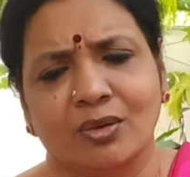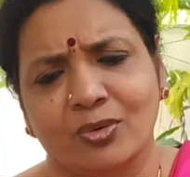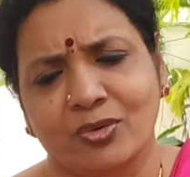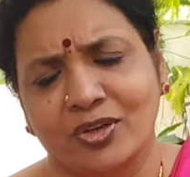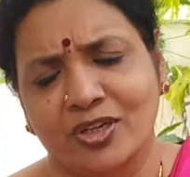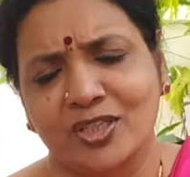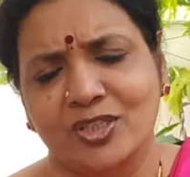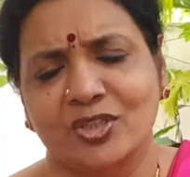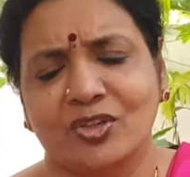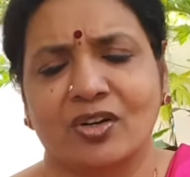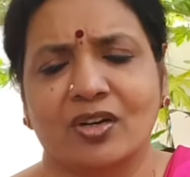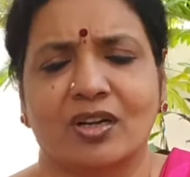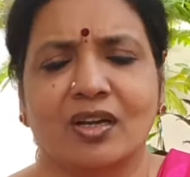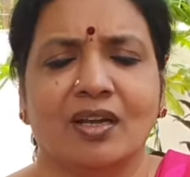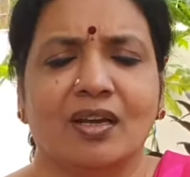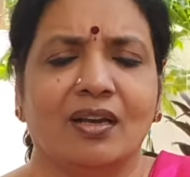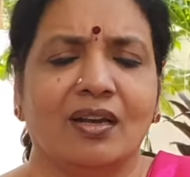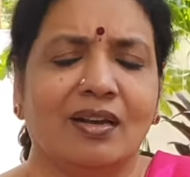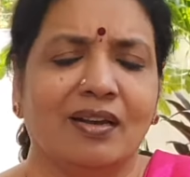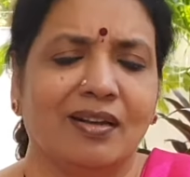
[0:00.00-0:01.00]
కొన్ని
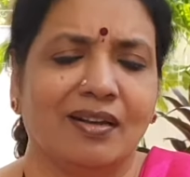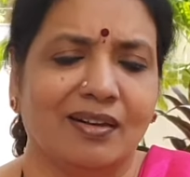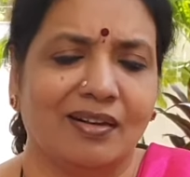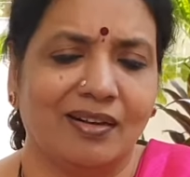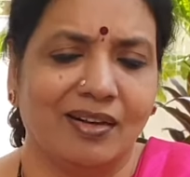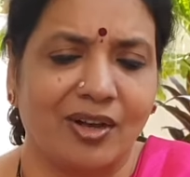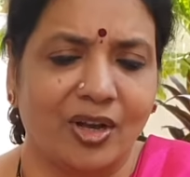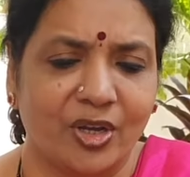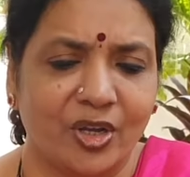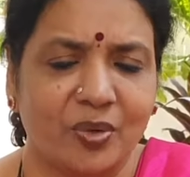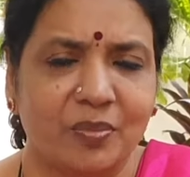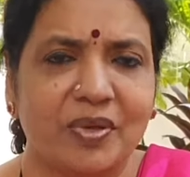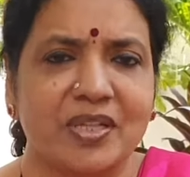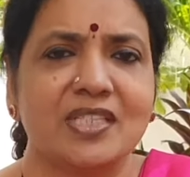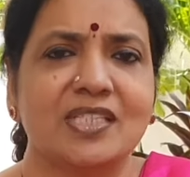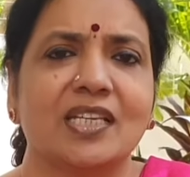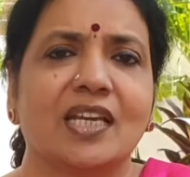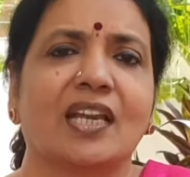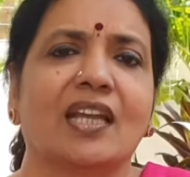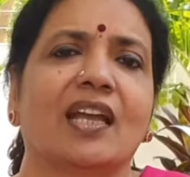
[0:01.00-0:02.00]
చోట్ల
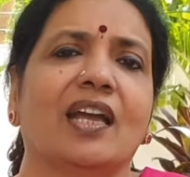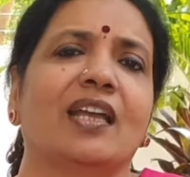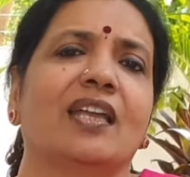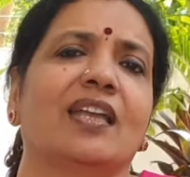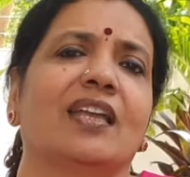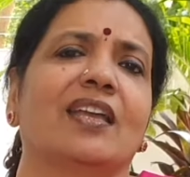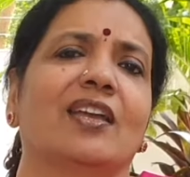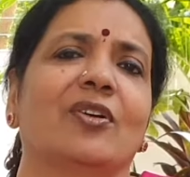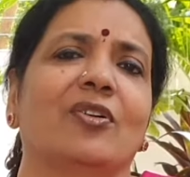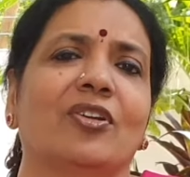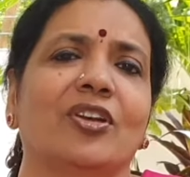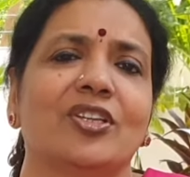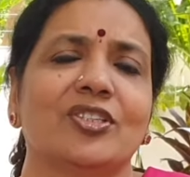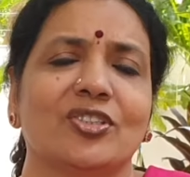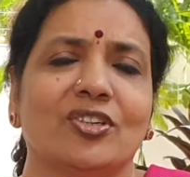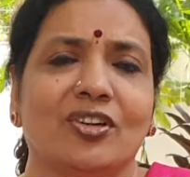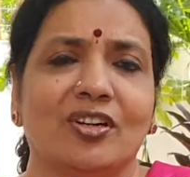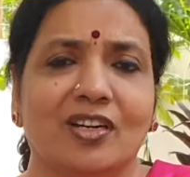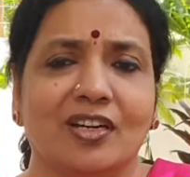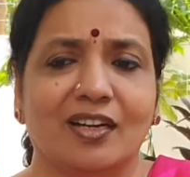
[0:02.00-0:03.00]
ఆర్గ్యుమెంట్స్ జరిగాయి కొన్ని
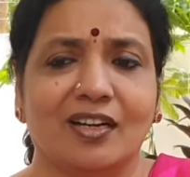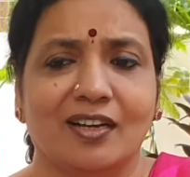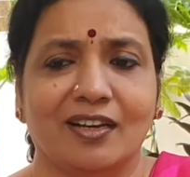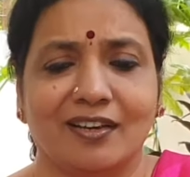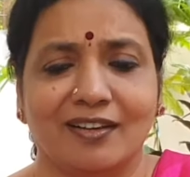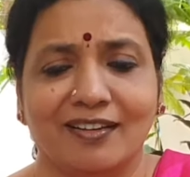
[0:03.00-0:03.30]
చోట్ల